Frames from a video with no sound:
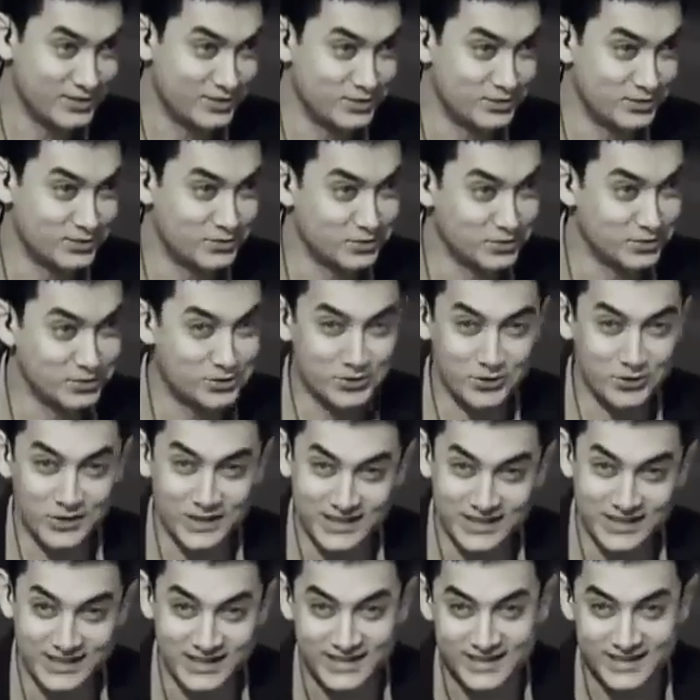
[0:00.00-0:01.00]
तो दूध तो
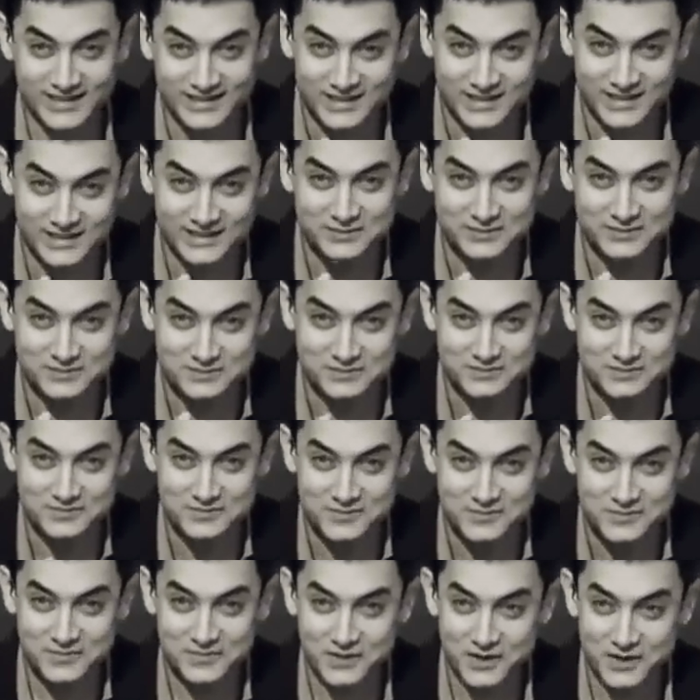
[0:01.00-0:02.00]
एक ही लीटर था
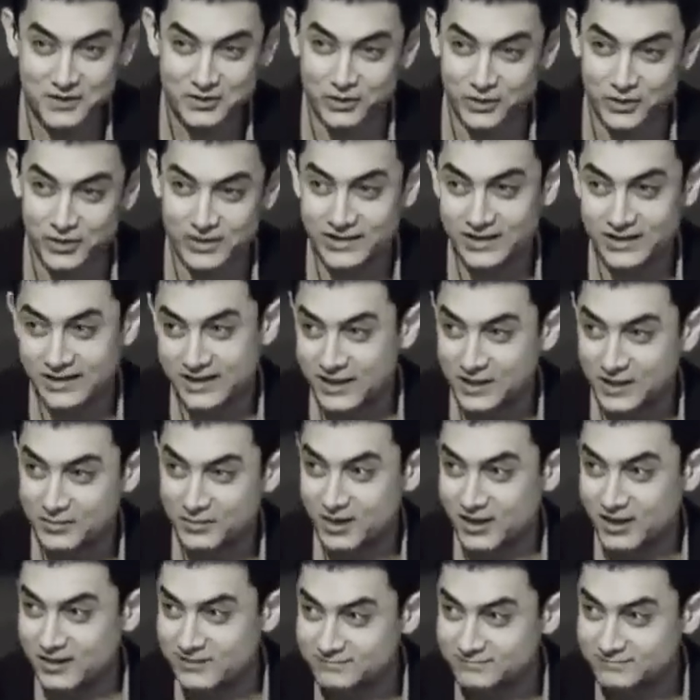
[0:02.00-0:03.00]
थोड़े दिन ठीक
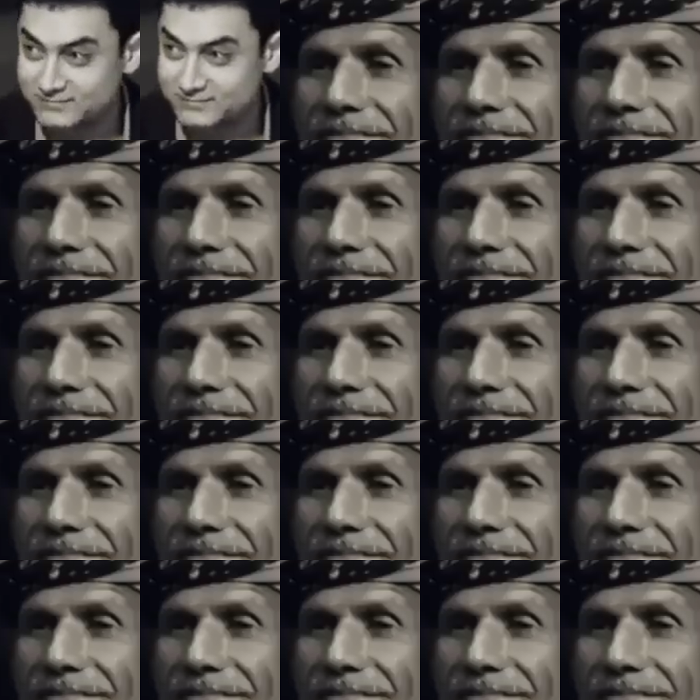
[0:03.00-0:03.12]
मिला